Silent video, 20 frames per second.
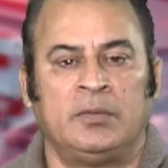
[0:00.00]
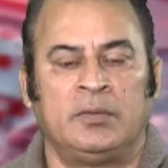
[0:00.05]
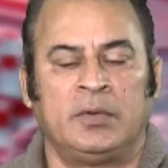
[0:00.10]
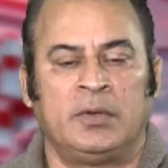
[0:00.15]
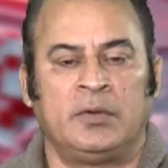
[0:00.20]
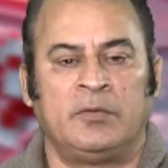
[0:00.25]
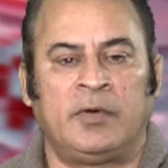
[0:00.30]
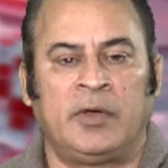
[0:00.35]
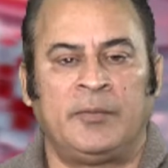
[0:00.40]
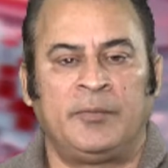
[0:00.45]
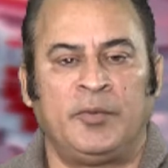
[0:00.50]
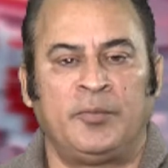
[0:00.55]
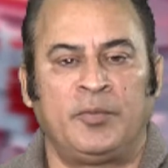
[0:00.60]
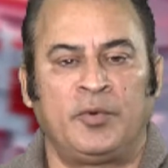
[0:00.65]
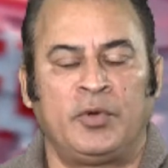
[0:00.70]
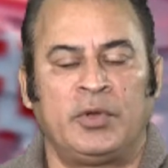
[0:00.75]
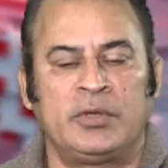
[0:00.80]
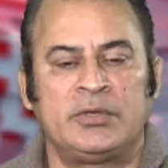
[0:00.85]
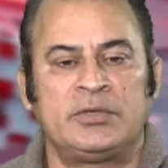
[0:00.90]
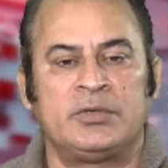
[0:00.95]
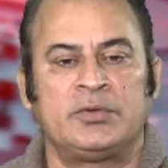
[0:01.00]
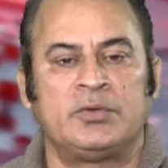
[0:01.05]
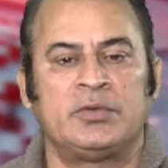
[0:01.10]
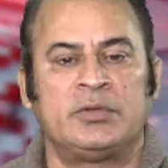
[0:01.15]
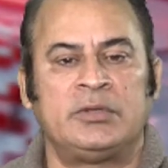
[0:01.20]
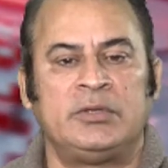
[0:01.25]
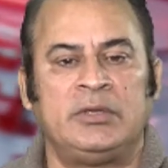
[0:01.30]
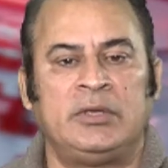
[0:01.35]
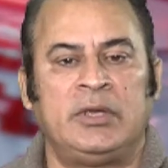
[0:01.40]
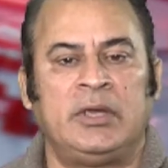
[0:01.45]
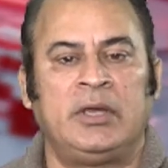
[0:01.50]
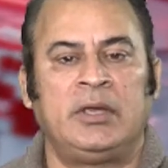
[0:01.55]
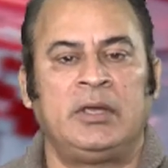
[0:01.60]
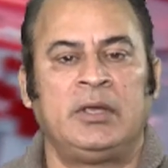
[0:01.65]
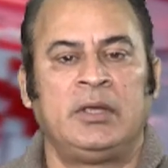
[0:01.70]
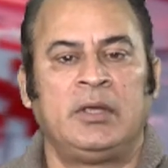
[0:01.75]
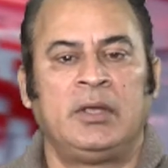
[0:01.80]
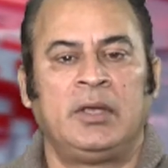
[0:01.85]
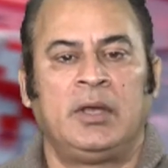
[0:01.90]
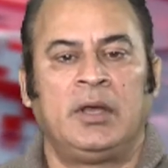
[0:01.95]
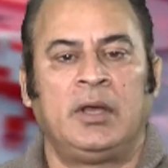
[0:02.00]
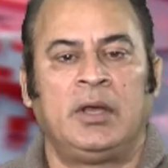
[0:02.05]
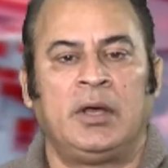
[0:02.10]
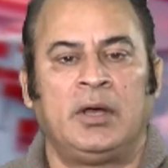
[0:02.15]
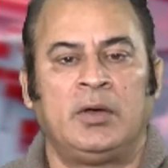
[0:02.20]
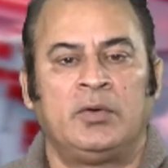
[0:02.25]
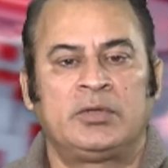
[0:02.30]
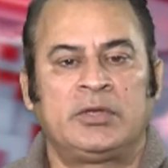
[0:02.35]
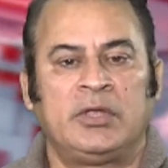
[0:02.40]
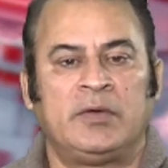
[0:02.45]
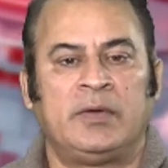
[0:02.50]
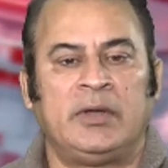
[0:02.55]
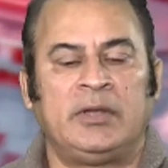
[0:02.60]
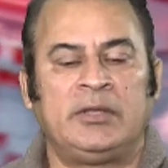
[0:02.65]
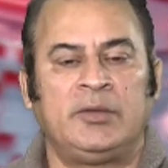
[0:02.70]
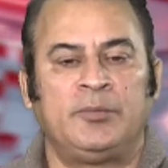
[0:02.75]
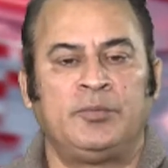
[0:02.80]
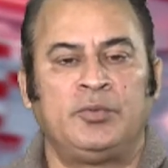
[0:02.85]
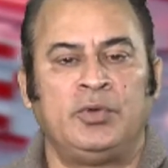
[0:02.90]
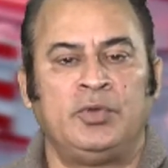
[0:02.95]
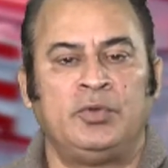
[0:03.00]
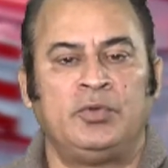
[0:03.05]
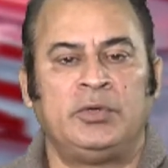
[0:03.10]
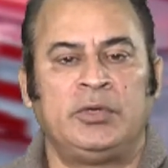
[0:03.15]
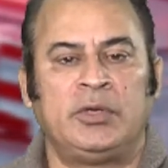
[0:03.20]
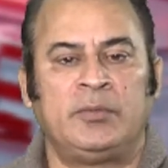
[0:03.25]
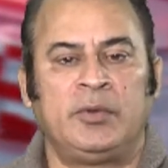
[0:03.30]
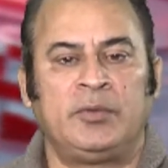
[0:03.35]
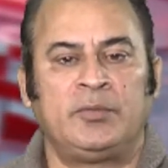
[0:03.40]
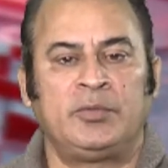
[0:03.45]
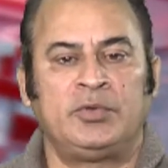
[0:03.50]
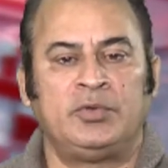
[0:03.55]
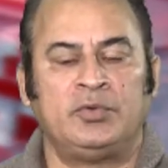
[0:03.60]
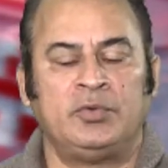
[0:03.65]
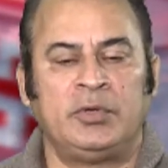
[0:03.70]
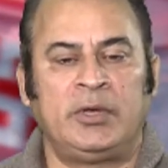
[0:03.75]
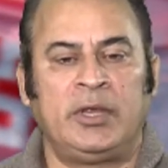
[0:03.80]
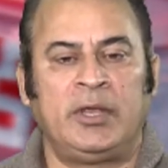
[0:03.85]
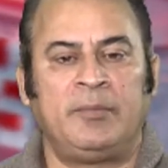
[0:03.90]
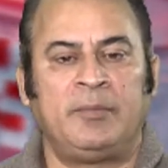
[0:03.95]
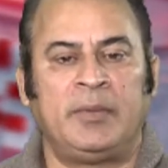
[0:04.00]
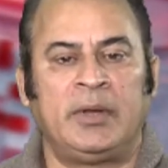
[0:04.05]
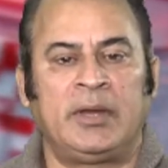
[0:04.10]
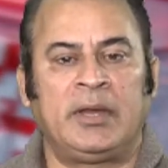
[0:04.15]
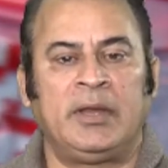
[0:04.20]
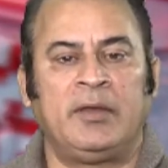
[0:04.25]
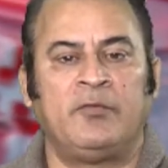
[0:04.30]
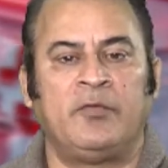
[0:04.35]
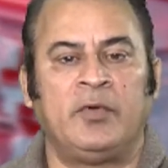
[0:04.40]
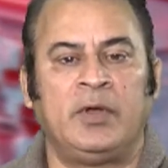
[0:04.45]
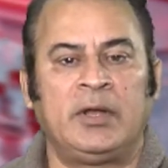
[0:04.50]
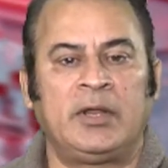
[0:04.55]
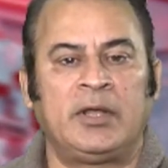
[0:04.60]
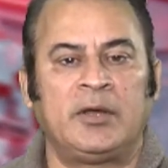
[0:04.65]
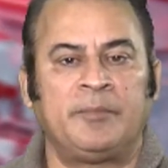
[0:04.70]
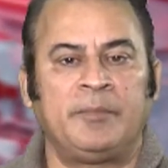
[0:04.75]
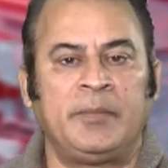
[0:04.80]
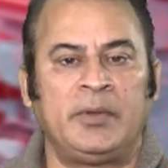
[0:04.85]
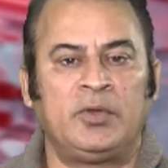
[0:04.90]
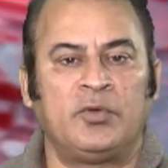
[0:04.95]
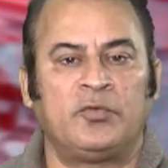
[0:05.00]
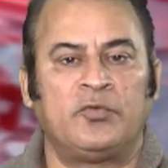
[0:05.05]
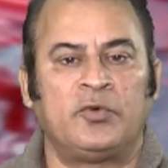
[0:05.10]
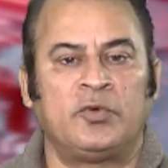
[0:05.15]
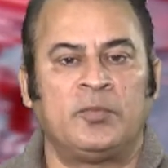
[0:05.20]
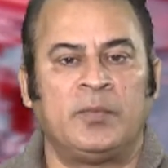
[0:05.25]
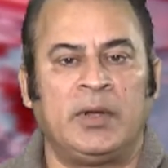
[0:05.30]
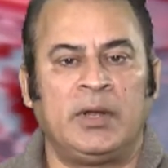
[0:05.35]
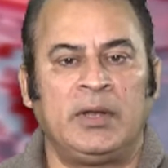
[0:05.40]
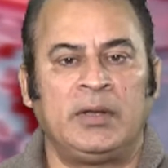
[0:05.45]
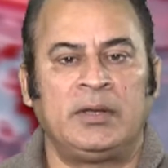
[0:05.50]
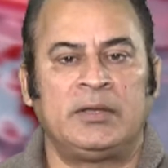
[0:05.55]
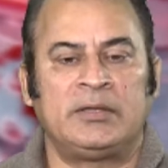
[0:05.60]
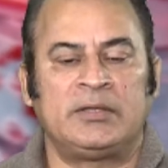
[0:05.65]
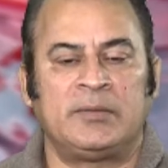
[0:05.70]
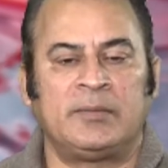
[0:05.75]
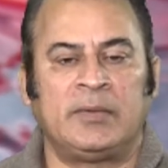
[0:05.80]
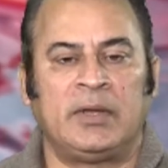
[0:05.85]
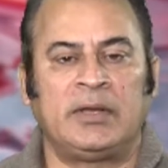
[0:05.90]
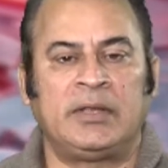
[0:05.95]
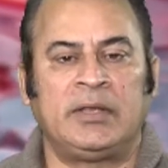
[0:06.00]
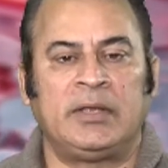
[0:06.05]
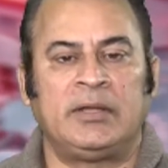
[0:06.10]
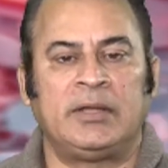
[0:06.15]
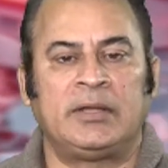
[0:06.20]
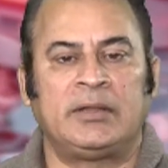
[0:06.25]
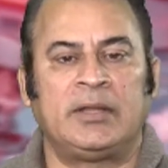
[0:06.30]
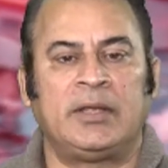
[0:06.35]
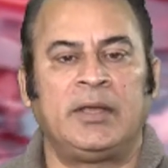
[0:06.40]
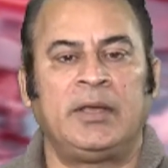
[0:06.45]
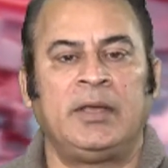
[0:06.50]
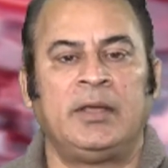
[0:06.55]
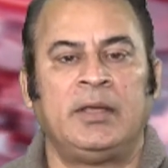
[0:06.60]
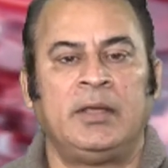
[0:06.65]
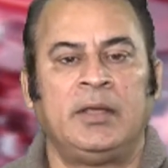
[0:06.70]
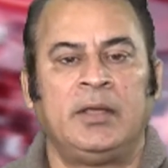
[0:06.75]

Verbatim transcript: वहाँ पे प्रोडक्शन होती है उसके हवाले से पूरी दुनिया में मशहूर है बल्कि वर्ल्ड कप में जो फुटबॉल इस्तेमाल किया जाता है